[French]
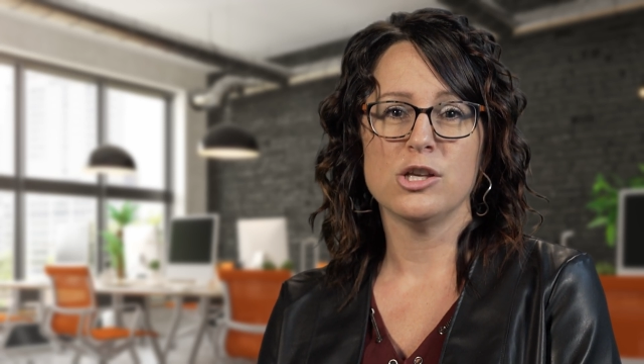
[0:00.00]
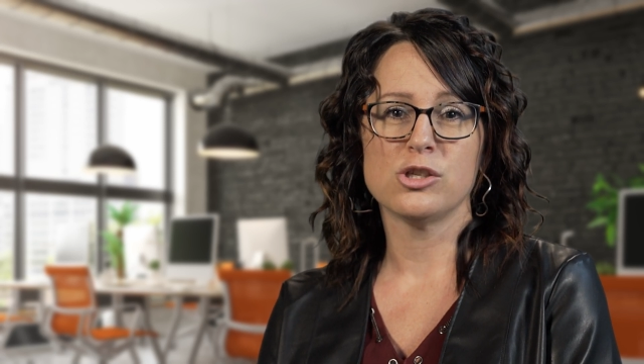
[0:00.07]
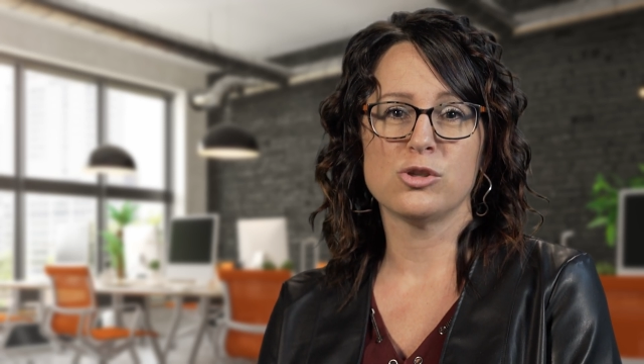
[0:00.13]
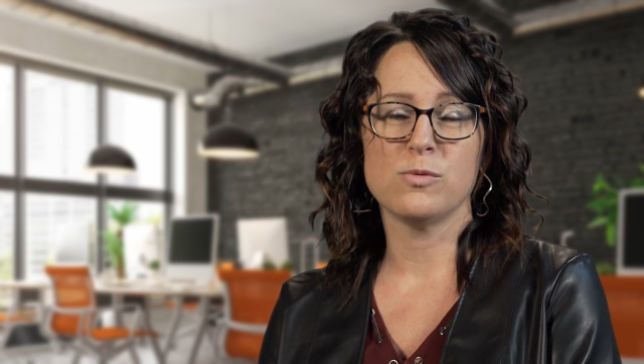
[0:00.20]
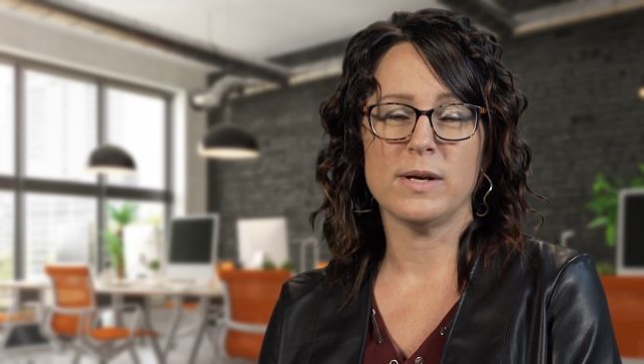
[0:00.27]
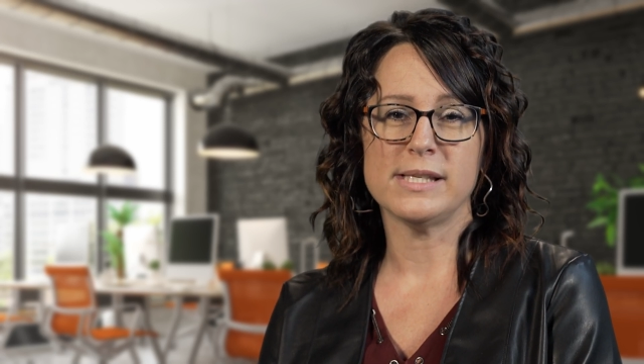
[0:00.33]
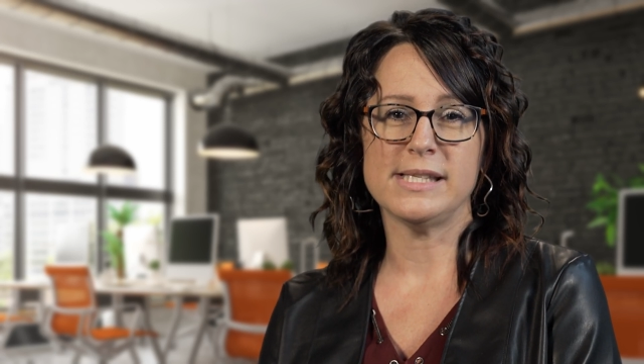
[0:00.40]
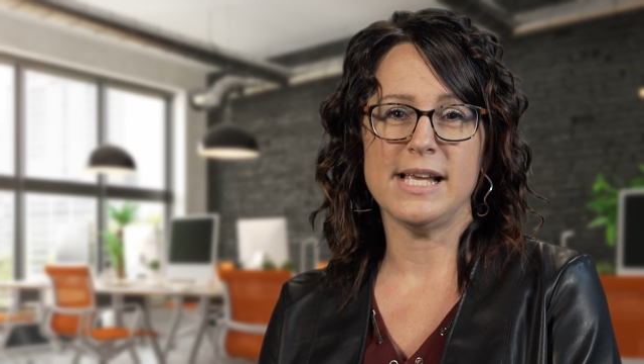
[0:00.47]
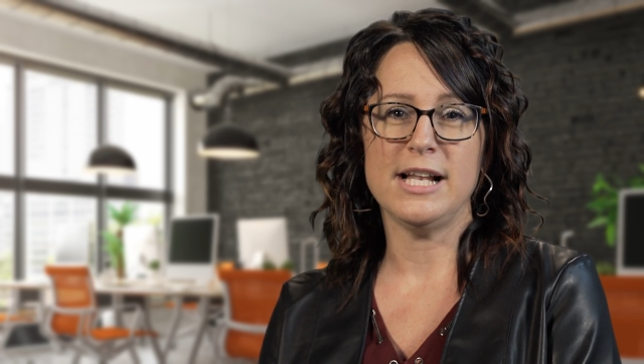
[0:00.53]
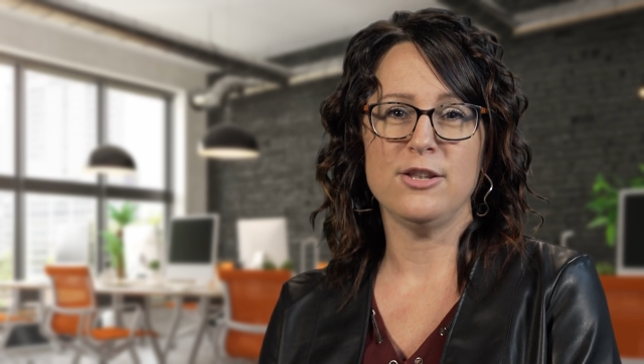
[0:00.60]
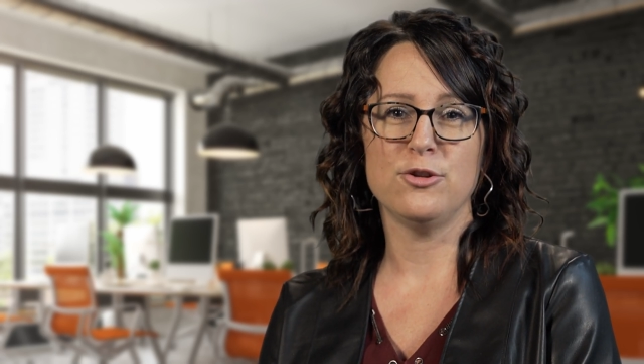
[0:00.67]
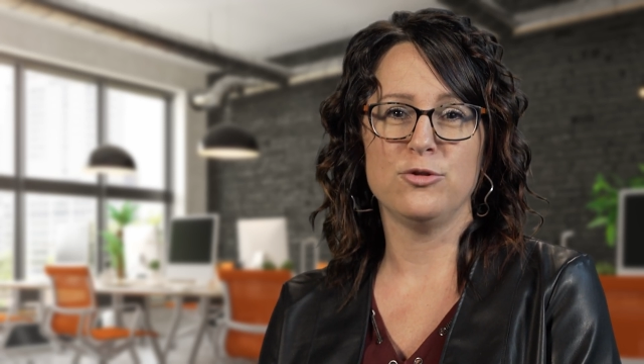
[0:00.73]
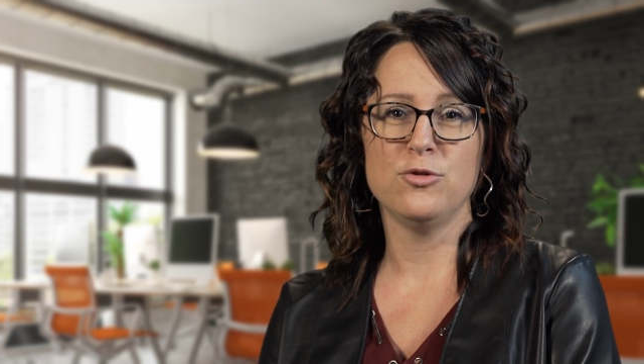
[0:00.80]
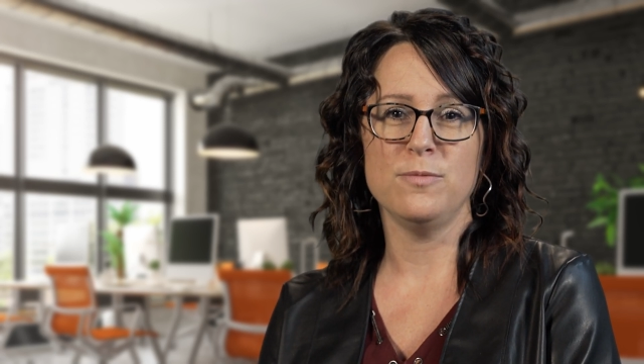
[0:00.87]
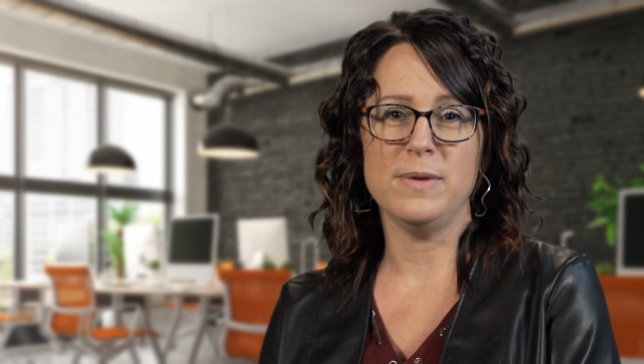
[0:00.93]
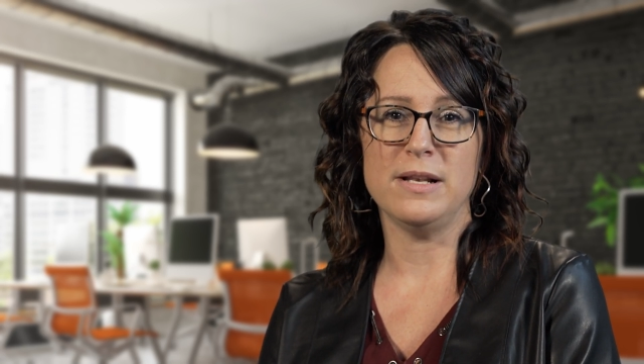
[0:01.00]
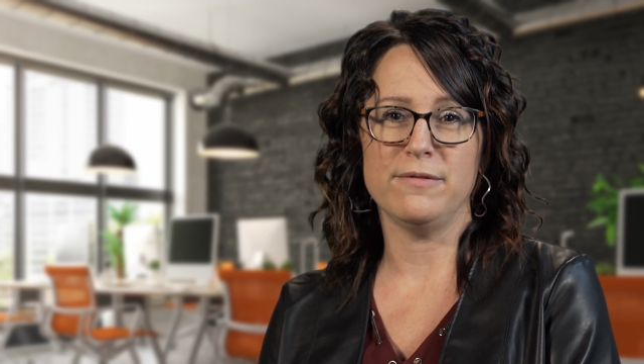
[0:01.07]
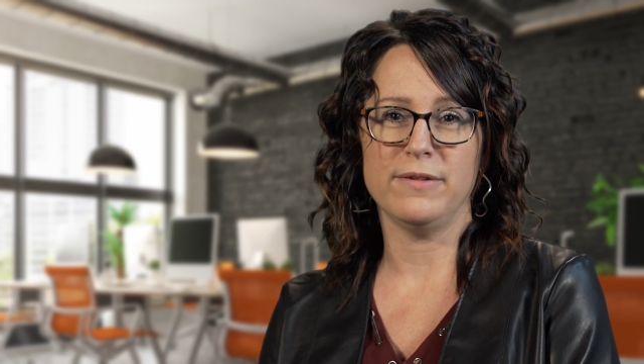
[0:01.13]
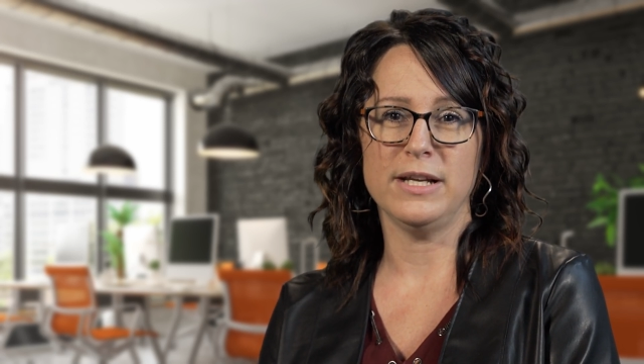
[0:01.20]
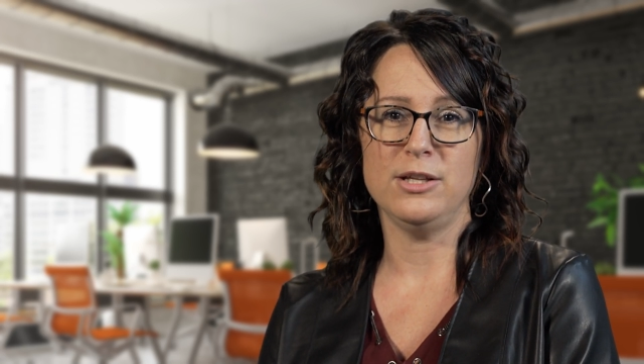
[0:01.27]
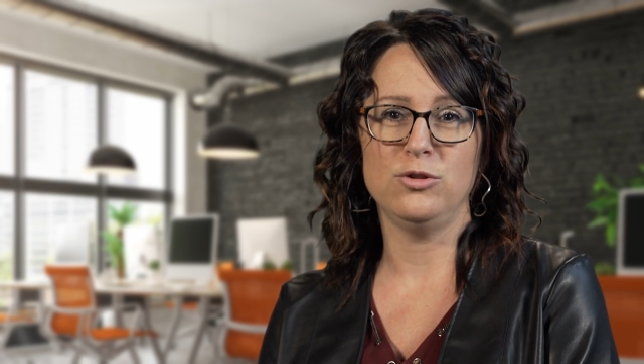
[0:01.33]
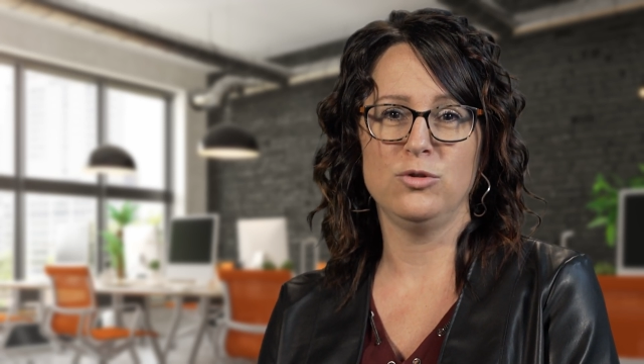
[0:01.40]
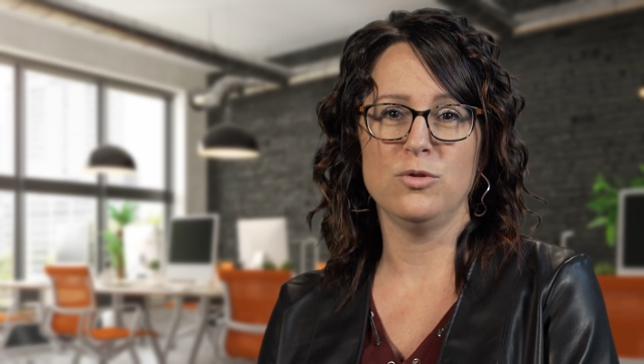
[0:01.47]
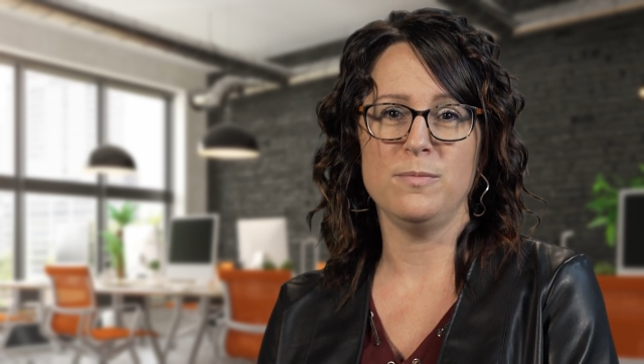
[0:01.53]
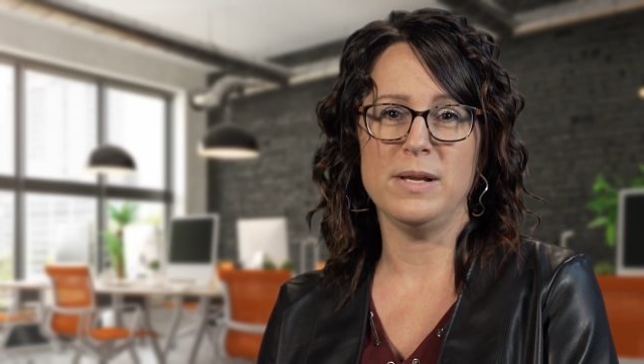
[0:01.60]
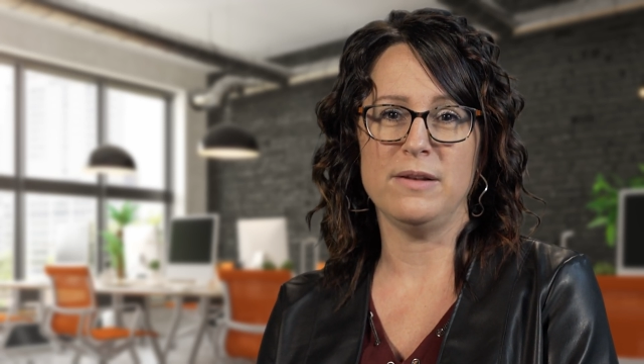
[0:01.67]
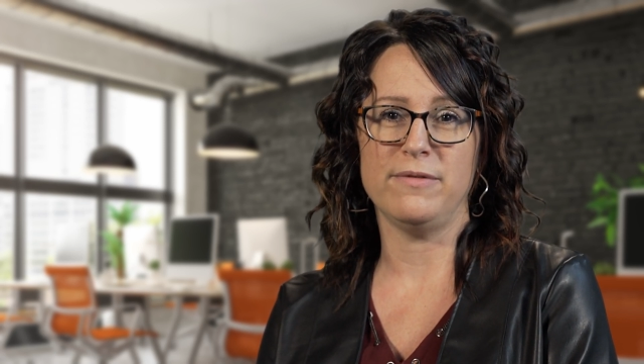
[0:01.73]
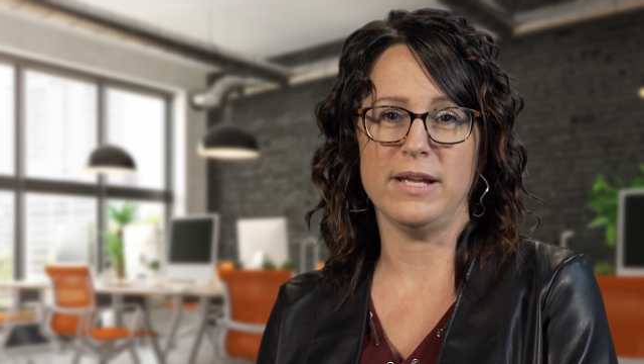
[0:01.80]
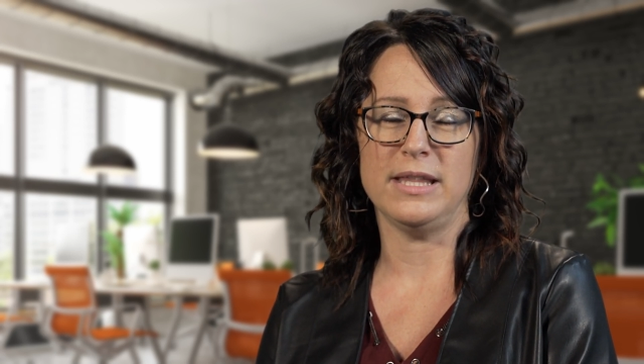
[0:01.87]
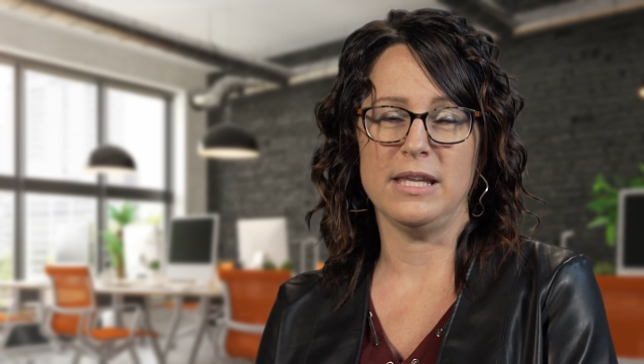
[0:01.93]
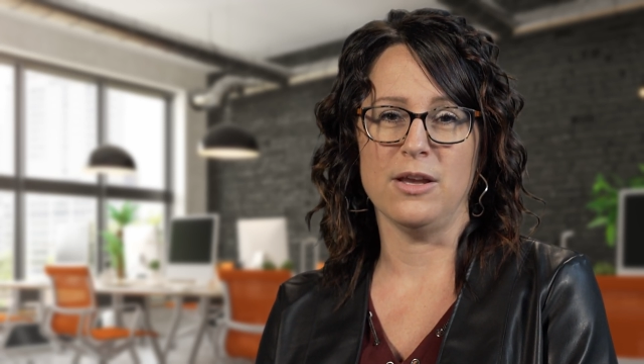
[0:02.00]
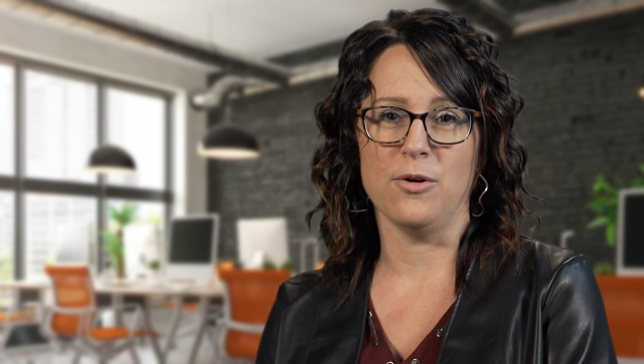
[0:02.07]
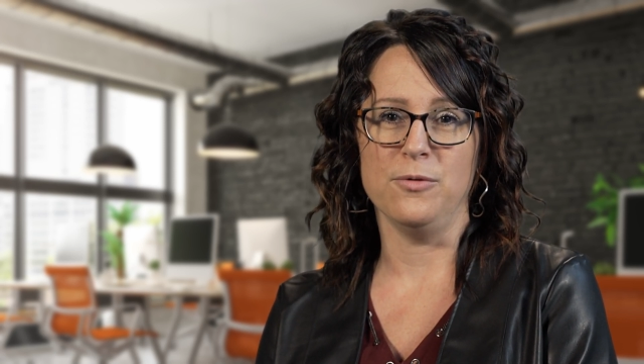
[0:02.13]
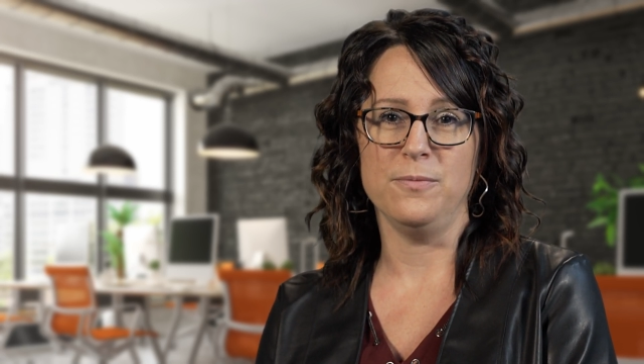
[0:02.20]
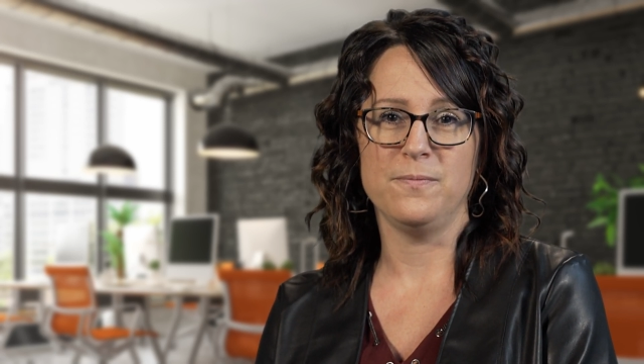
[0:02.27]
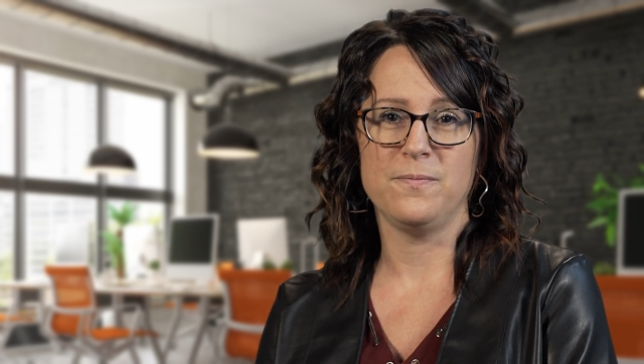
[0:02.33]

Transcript: soit celle de 2020-2021.